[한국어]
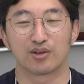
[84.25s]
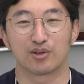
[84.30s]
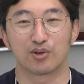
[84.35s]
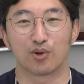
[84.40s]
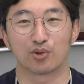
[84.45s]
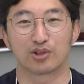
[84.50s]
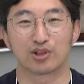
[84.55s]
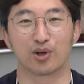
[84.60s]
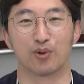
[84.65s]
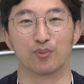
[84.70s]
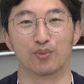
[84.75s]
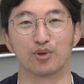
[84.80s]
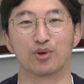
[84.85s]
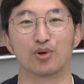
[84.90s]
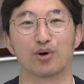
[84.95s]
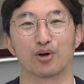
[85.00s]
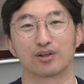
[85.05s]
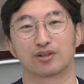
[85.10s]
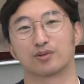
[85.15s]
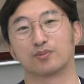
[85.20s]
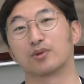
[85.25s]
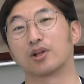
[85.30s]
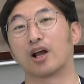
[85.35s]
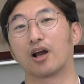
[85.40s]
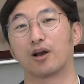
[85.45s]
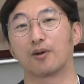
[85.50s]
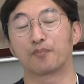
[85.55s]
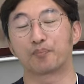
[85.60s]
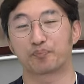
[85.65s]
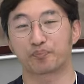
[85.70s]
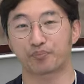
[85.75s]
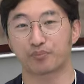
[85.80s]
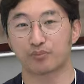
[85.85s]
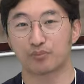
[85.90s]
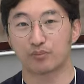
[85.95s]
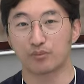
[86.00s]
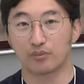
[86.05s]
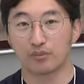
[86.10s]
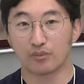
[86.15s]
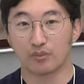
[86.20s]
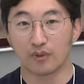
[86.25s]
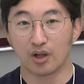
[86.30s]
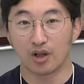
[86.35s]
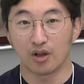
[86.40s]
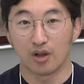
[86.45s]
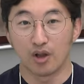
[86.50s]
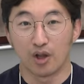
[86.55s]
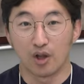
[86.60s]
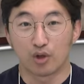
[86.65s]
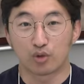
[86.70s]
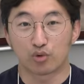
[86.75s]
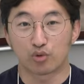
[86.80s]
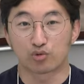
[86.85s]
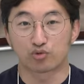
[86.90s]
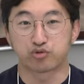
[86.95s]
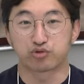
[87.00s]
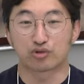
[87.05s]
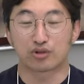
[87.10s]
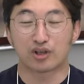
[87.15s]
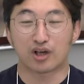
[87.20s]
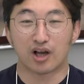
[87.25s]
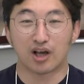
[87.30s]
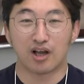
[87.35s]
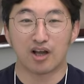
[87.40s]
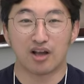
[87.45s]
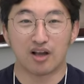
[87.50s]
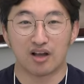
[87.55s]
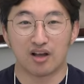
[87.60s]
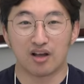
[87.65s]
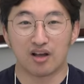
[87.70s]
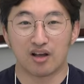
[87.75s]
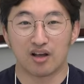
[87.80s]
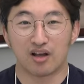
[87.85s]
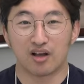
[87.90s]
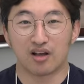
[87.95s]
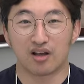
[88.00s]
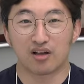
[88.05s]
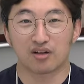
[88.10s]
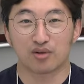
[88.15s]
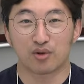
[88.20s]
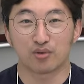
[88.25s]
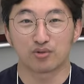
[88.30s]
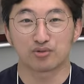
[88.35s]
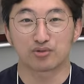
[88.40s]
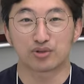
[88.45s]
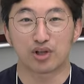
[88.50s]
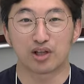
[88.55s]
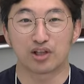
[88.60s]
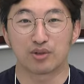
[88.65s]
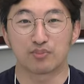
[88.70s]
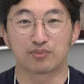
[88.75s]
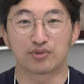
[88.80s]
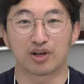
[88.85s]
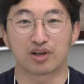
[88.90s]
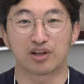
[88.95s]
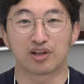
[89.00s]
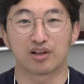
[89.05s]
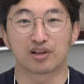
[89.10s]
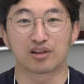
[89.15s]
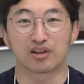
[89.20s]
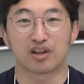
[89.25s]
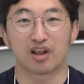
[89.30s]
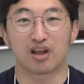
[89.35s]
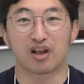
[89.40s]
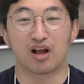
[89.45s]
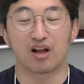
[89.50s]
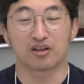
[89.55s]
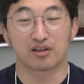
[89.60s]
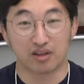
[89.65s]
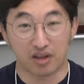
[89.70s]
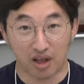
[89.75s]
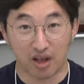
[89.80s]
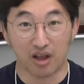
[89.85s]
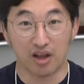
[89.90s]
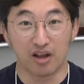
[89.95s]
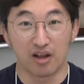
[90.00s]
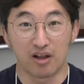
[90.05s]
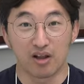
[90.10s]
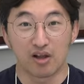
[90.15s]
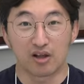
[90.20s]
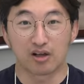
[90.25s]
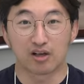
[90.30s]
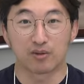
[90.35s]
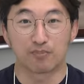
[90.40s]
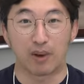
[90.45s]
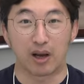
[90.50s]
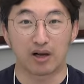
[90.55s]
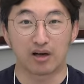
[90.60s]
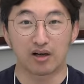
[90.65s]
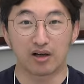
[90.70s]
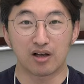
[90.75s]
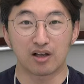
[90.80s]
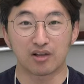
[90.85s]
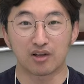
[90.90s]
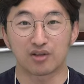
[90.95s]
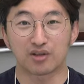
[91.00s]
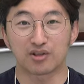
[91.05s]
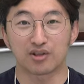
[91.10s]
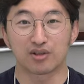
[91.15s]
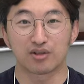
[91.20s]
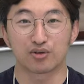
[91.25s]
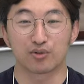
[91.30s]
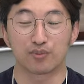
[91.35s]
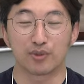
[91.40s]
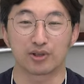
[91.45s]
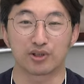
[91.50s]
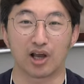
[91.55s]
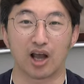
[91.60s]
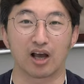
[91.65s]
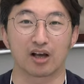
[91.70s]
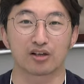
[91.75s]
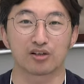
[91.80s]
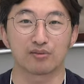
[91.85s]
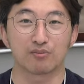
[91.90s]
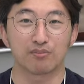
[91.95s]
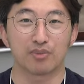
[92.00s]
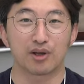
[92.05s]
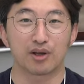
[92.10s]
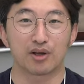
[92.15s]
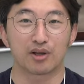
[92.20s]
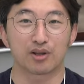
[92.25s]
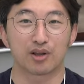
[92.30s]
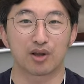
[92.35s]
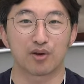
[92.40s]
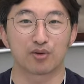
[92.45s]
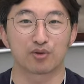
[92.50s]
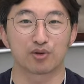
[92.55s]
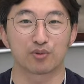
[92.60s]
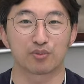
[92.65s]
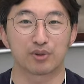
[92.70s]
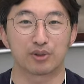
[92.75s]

여지가 없는 것 같습니다. 또 국가 선수단 입장일 때 할 때 그 방글라데시를 정말 작은 배에 태워서